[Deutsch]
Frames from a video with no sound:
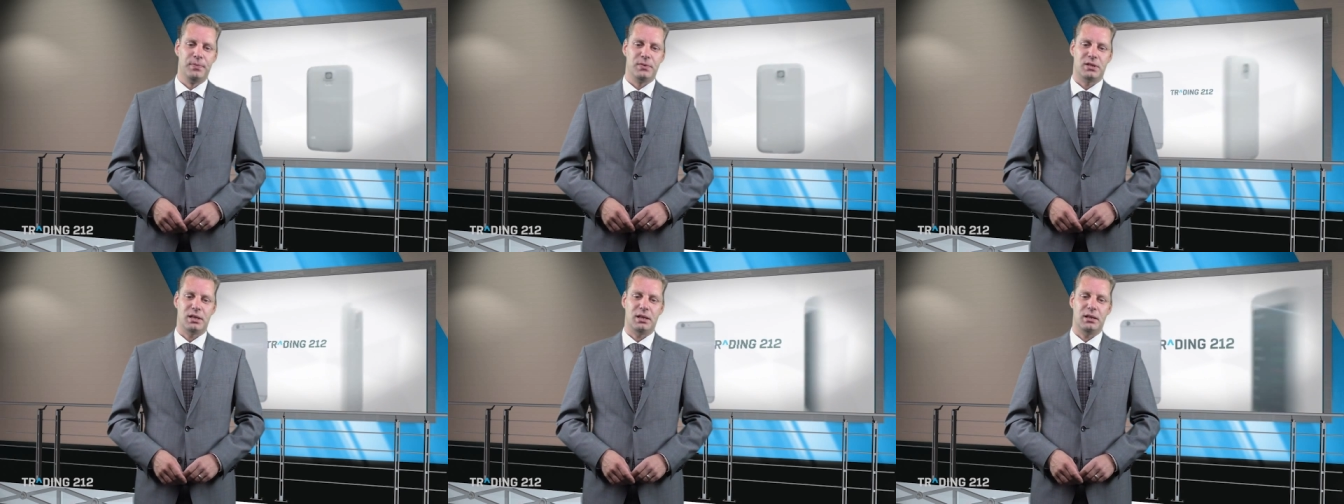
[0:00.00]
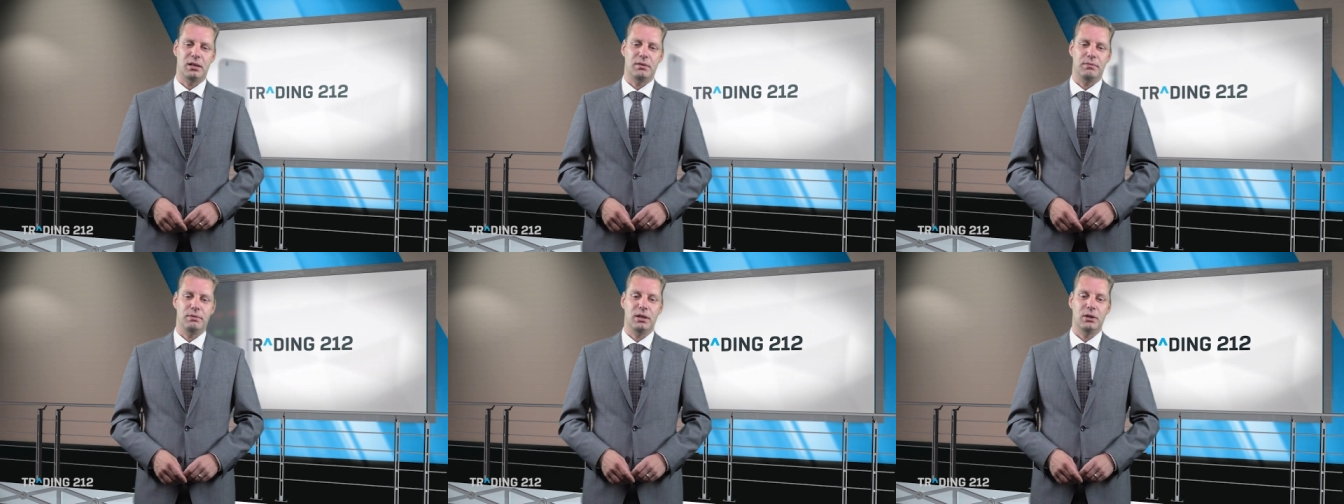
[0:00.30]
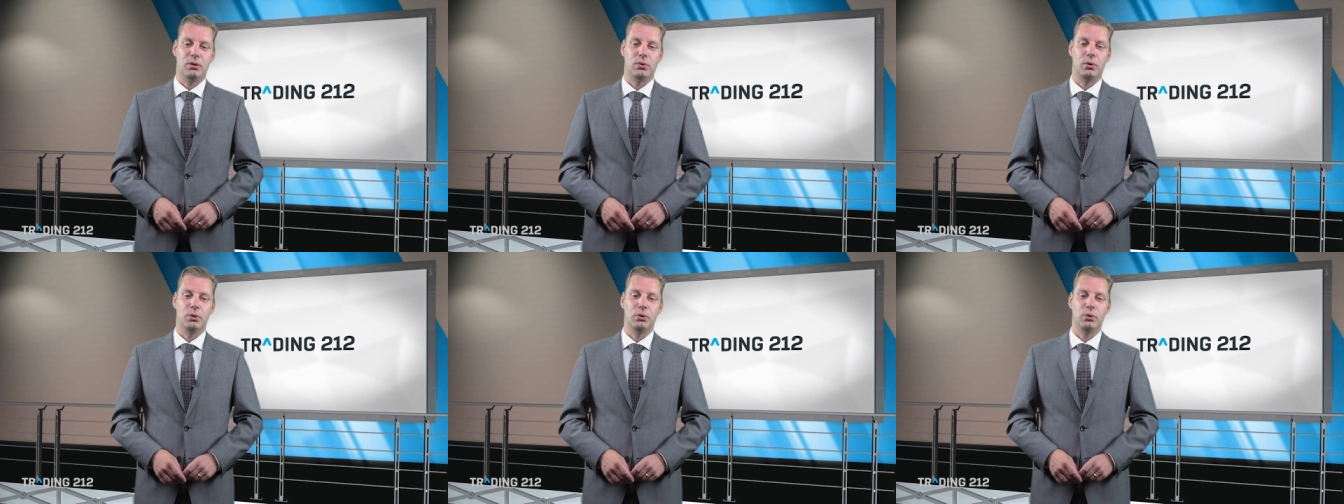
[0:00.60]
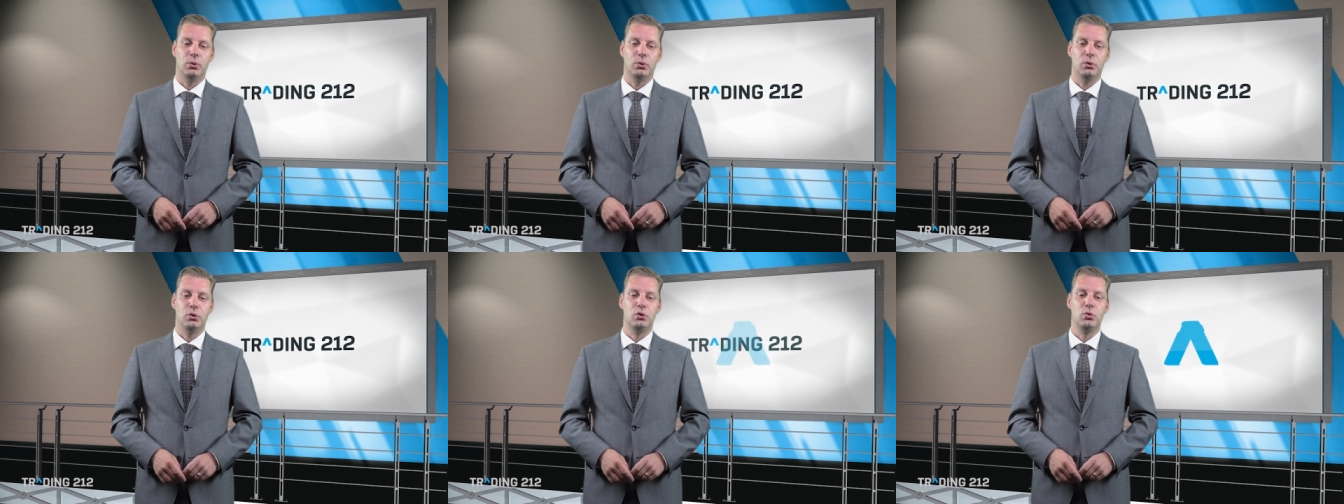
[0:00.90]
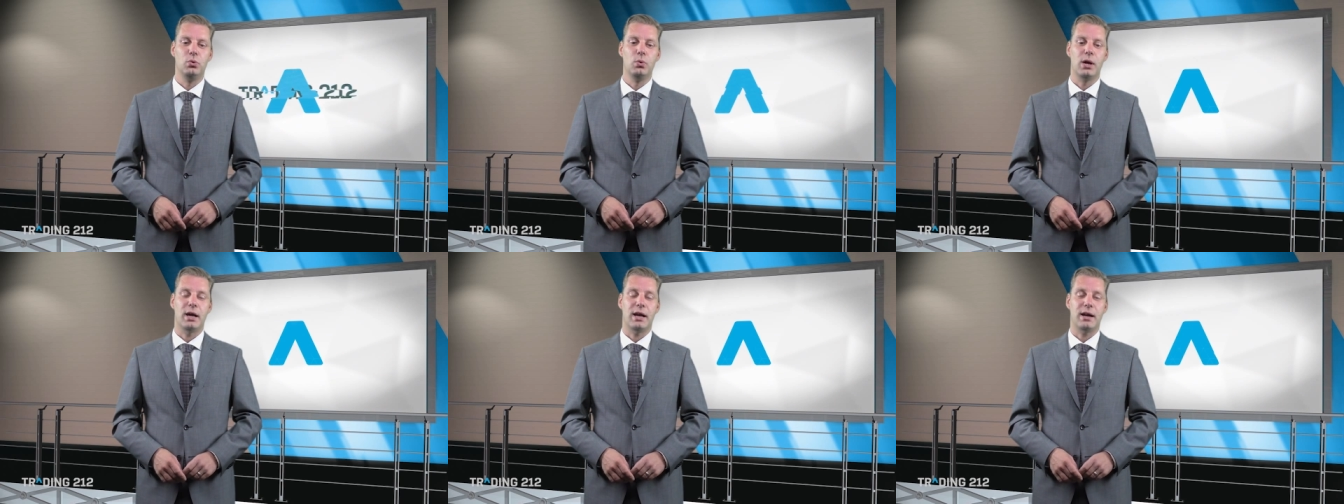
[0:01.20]
zdw
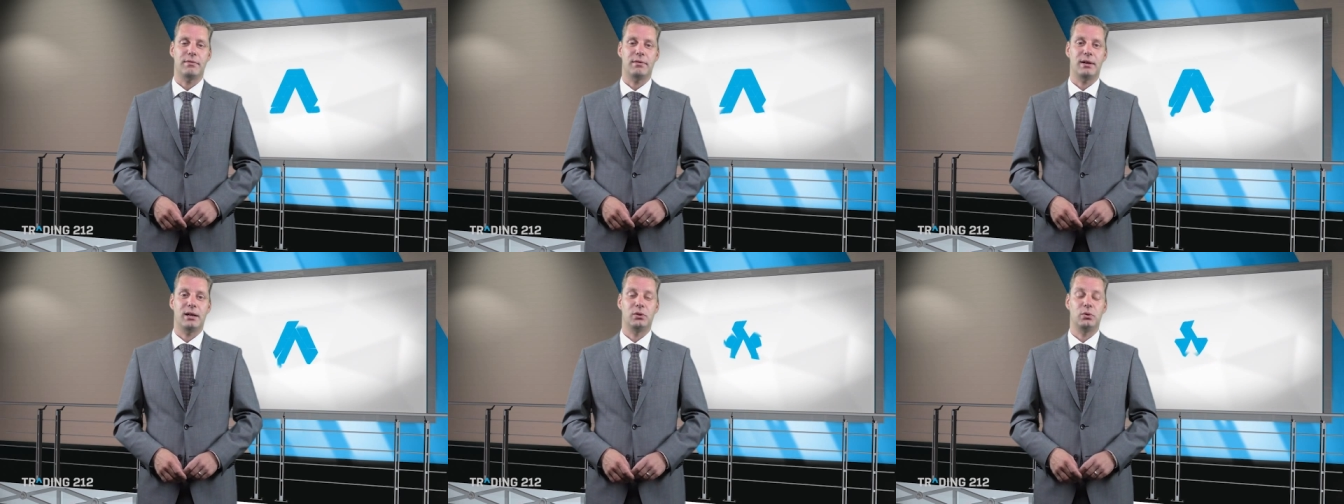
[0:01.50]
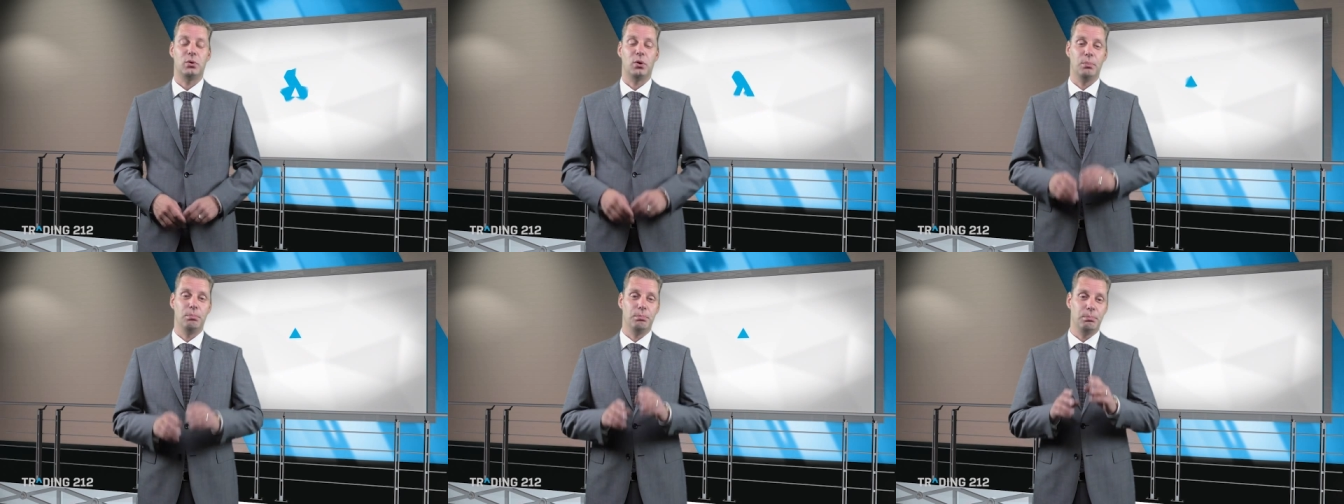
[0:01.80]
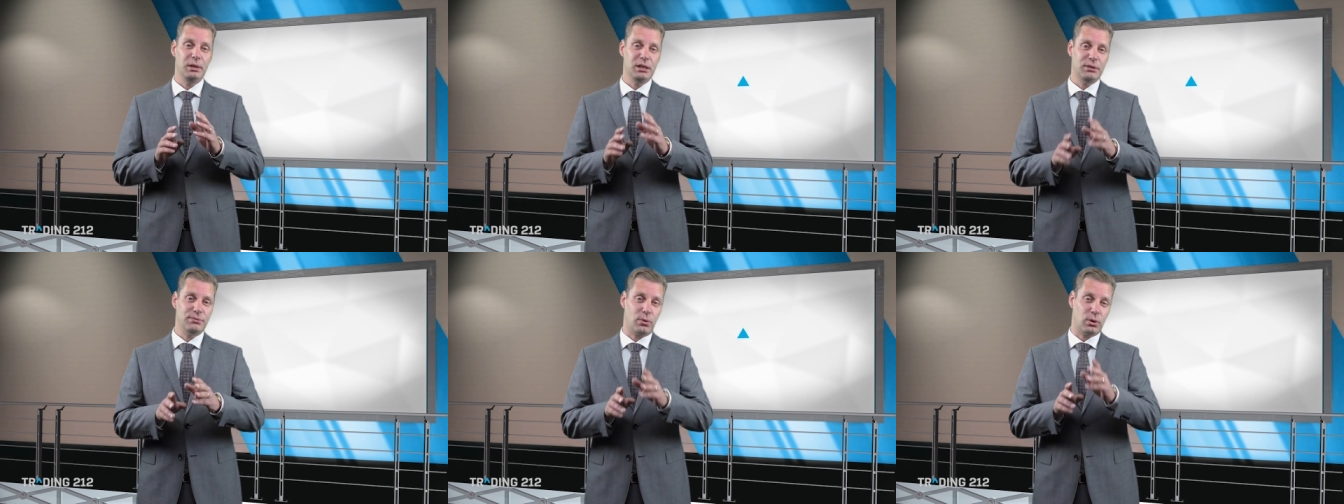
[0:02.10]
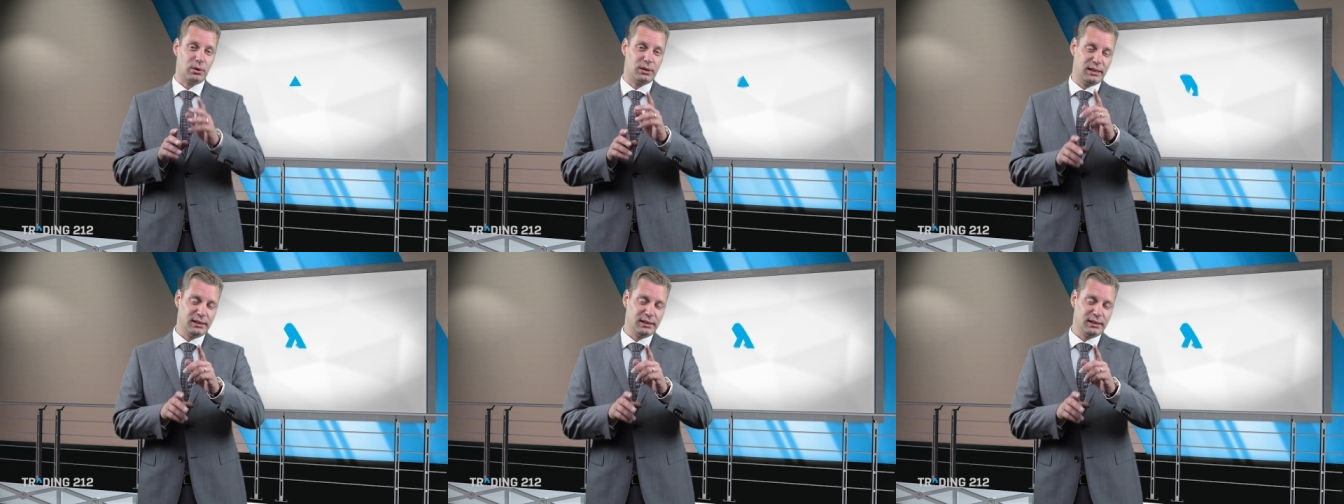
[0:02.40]
konjunkturerwartung Mittwoch.